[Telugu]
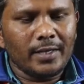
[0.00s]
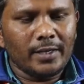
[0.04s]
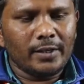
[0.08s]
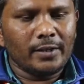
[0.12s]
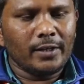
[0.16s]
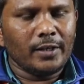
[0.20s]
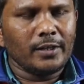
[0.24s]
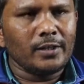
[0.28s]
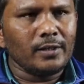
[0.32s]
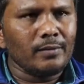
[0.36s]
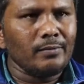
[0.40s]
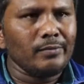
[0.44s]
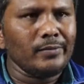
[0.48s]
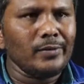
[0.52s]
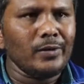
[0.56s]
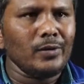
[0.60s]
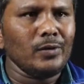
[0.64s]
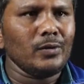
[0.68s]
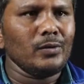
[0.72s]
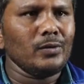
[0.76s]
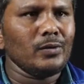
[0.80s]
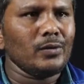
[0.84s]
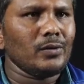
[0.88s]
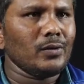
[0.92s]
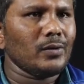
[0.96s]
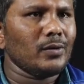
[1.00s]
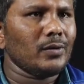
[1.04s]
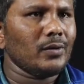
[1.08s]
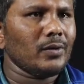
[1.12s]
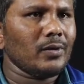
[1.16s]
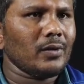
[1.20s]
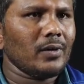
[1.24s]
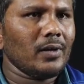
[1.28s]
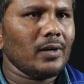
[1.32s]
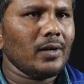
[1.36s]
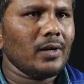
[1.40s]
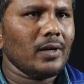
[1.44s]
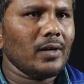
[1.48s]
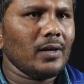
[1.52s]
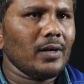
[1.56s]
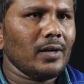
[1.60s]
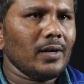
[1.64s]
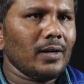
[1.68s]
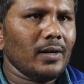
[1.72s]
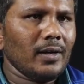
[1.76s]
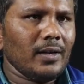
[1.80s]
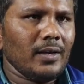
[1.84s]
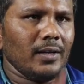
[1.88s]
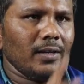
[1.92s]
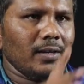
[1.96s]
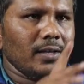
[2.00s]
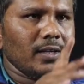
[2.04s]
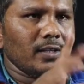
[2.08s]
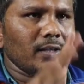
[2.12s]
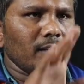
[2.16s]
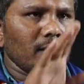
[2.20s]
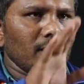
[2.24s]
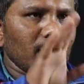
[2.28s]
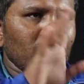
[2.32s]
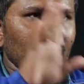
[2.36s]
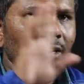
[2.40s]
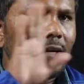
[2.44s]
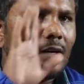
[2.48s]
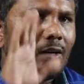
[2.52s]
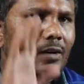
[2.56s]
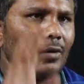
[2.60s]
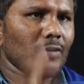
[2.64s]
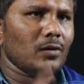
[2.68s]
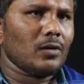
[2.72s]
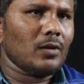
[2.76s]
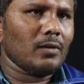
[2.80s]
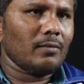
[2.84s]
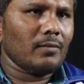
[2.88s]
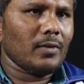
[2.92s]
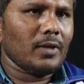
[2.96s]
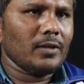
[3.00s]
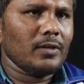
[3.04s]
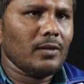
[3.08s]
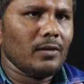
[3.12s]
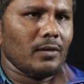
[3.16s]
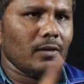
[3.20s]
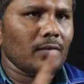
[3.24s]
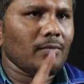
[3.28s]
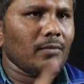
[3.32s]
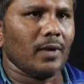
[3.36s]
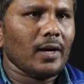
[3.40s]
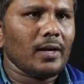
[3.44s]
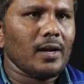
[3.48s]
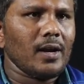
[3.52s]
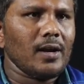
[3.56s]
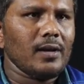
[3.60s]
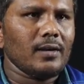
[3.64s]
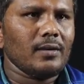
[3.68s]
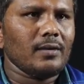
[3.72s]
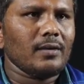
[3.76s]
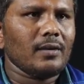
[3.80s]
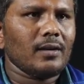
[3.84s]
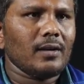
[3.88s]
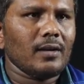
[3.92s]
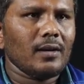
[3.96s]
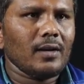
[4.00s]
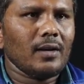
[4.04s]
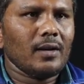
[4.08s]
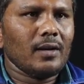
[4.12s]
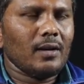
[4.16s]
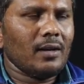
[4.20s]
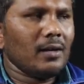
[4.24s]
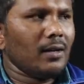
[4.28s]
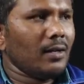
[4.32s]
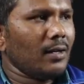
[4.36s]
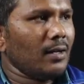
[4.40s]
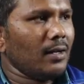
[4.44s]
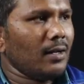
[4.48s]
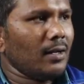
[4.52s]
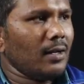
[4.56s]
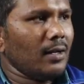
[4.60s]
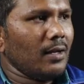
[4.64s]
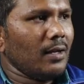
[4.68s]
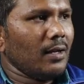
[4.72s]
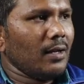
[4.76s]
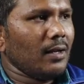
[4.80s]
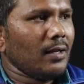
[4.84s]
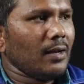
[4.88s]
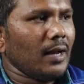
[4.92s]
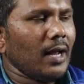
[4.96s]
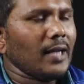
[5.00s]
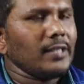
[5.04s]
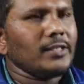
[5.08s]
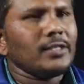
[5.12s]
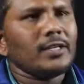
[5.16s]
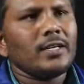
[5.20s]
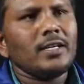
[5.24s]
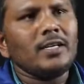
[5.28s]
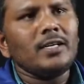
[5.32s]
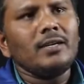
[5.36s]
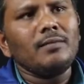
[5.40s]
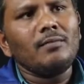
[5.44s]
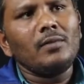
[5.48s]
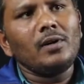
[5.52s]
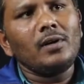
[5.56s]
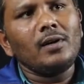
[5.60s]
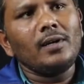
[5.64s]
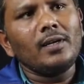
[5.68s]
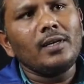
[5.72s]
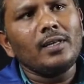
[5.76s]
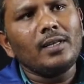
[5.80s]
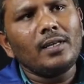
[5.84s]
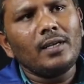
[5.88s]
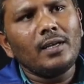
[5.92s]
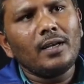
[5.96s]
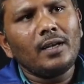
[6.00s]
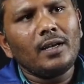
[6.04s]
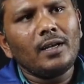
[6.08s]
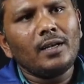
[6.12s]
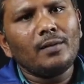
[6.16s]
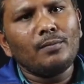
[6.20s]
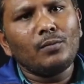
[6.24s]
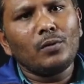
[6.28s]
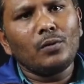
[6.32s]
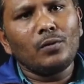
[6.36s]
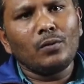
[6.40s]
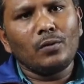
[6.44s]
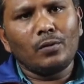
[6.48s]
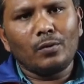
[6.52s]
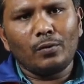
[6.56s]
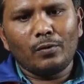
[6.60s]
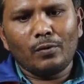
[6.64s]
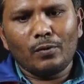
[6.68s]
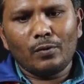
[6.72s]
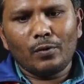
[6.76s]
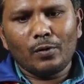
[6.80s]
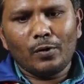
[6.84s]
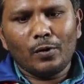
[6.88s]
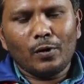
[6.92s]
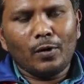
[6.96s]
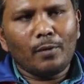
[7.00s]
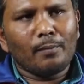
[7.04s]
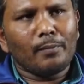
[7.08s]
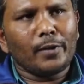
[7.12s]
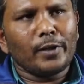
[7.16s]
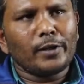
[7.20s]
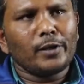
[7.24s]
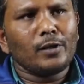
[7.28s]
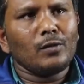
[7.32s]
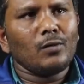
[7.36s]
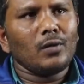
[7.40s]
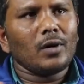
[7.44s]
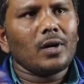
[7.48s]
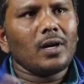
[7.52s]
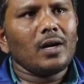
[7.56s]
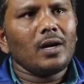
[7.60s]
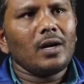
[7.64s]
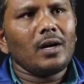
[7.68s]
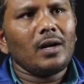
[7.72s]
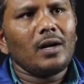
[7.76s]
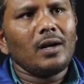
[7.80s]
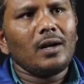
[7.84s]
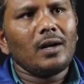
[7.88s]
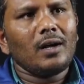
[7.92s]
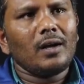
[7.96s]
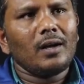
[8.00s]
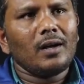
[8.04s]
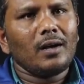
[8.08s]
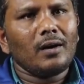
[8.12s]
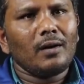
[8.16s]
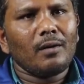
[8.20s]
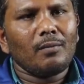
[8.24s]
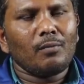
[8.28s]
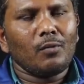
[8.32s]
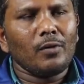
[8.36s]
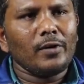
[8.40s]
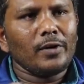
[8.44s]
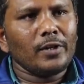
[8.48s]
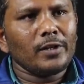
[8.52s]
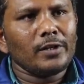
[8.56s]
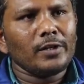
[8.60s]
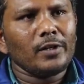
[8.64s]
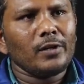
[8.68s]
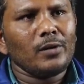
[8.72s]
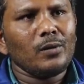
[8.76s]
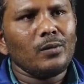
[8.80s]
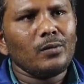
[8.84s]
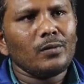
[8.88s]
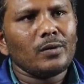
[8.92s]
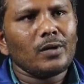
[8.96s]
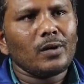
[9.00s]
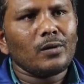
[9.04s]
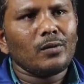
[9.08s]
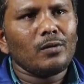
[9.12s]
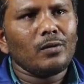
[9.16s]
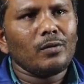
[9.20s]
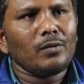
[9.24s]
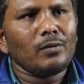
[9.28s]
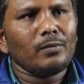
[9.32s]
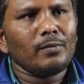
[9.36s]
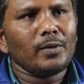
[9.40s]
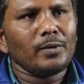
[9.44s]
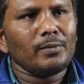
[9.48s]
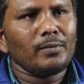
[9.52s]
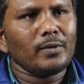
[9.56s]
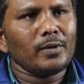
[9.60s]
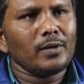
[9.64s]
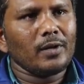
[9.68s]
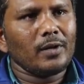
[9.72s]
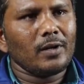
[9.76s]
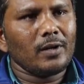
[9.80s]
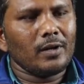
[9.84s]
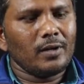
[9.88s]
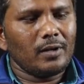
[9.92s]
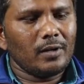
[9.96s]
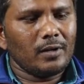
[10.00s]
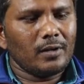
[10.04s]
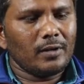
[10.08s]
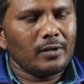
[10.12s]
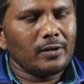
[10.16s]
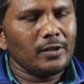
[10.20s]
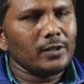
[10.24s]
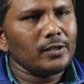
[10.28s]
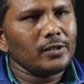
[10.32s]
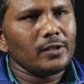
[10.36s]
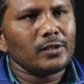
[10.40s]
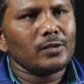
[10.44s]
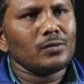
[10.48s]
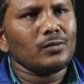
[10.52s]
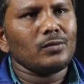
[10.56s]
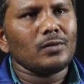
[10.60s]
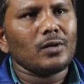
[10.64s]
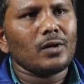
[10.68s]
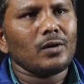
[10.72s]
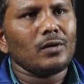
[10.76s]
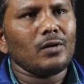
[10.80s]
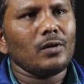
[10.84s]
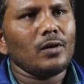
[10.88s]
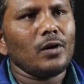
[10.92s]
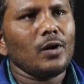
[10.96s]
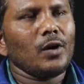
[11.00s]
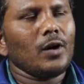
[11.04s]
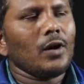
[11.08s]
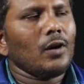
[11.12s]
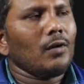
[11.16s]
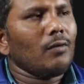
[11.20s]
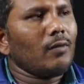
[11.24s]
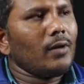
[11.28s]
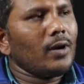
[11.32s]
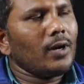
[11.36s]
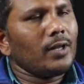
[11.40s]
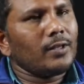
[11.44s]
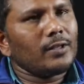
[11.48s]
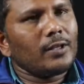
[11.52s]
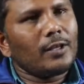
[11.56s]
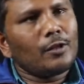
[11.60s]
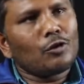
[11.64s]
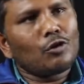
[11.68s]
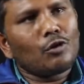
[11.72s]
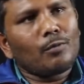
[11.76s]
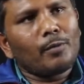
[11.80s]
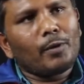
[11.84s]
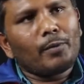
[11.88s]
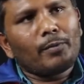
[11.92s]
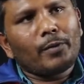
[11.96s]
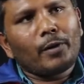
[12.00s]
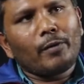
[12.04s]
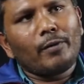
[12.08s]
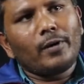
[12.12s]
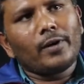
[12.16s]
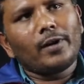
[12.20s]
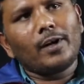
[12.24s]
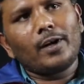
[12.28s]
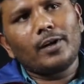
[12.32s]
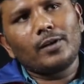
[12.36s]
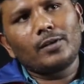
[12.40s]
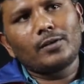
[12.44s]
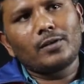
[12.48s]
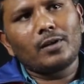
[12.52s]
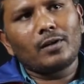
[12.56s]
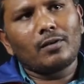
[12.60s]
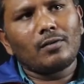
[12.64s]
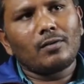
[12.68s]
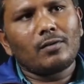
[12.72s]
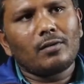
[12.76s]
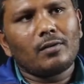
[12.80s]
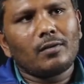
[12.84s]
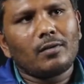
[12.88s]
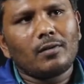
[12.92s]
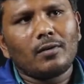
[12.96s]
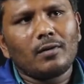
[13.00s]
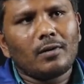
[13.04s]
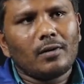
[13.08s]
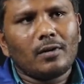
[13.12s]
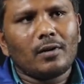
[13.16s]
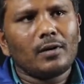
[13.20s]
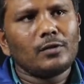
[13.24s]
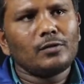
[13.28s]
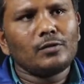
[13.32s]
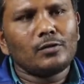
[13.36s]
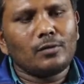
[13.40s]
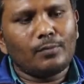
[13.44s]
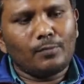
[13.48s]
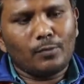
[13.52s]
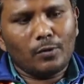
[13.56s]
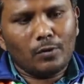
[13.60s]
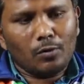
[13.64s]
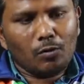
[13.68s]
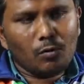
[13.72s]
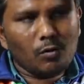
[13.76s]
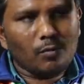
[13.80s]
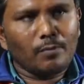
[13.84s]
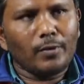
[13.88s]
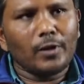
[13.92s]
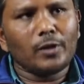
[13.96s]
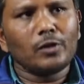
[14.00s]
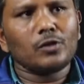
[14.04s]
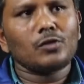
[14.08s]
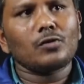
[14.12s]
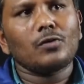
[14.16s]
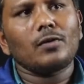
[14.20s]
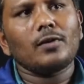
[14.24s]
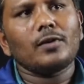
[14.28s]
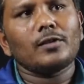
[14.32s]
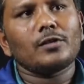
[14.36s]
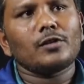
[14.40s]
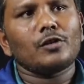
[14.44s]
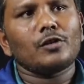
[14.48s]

ఈ దేశంలో ఉంటూ ఈ దేశాన్ని కుట్టడం అది ఒక మారాలి రాజకీయం అనేది ఇప్పుడు ప్రతి ఒక్క పొలిటీషియన్లు ఉంటారు పెద్ద పెద్ద టీచర్స్ ఉంటారు వాళ్ళంతా ఎత్తుకపోయి ప్రైవేట్లో వేస్తారు అది తప్ప గవర్నమెంట్ స్కూల్